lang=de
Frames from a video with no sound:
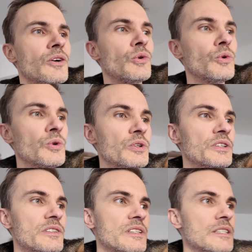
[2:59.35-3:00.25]

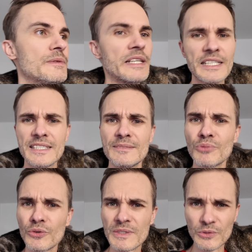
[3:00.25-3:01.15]
Und deswegen ist es ein
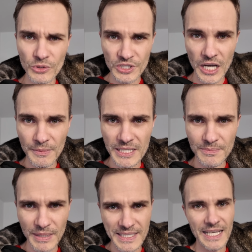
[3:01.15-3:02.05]
provisorischer
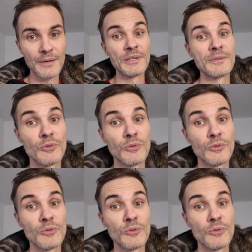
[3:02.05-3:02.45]
Arbeitsplatz, aber